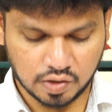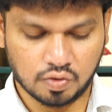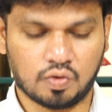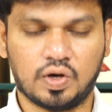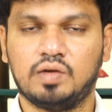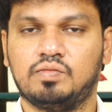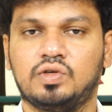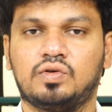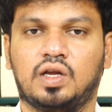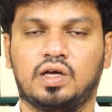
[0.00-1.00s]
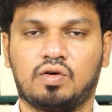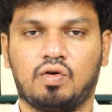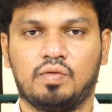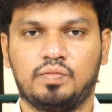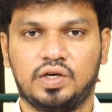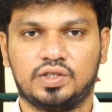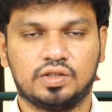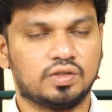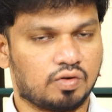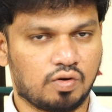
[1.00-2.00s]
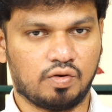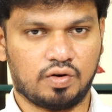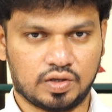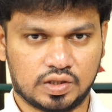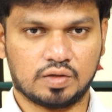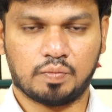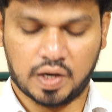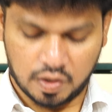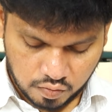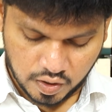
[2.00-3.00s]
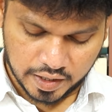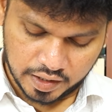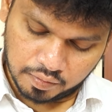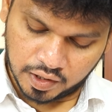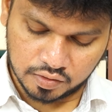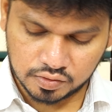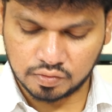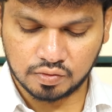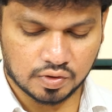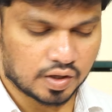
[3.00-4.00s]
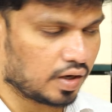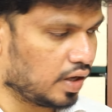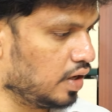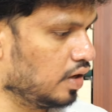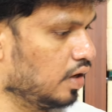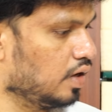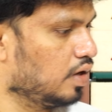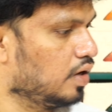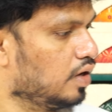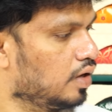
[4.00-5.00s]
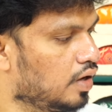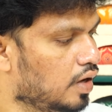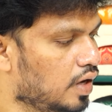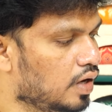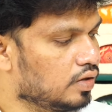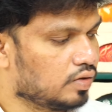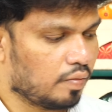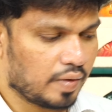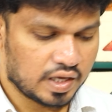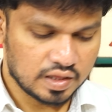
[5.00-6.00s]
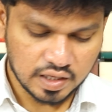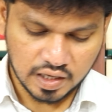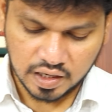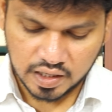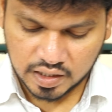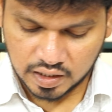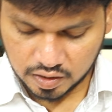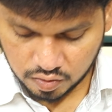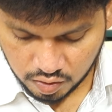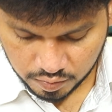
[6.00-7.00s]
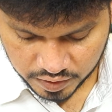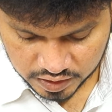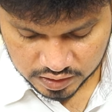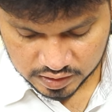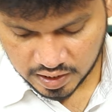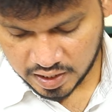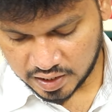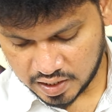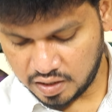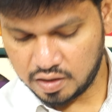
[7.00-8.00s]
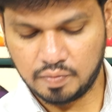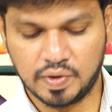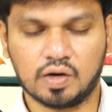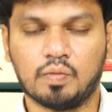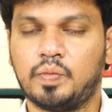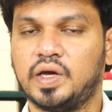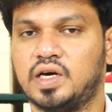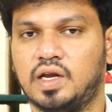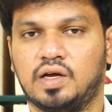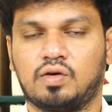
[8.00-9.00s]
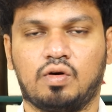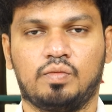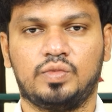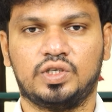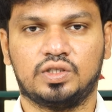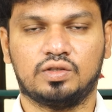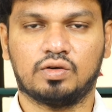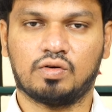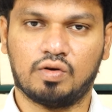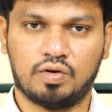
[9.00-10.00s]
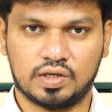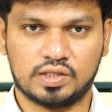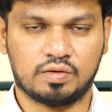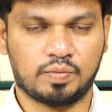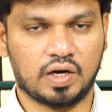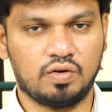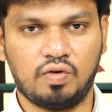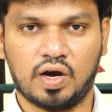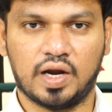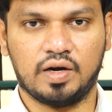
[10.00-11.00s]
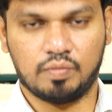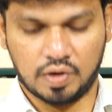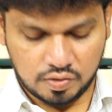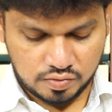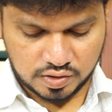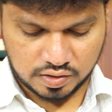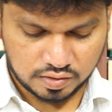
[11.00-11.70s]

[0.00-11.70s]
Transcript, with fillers: మనకు రాయల్ బ్లూ కలర్ కాంబినేషన్తో కాంట్రాస్ట్ పళ్ళు అండ్ బ్లౌజ్ ఉంటుందండి సో మెహందీ గ్రీన్ కలర్ కాంబినేషన్ శారీకి మనకు పింక్ కలర్ కాంబినేషన్తో కాంట్రాస్ట్ పళ్ళు అండ్ బ్లౌజ్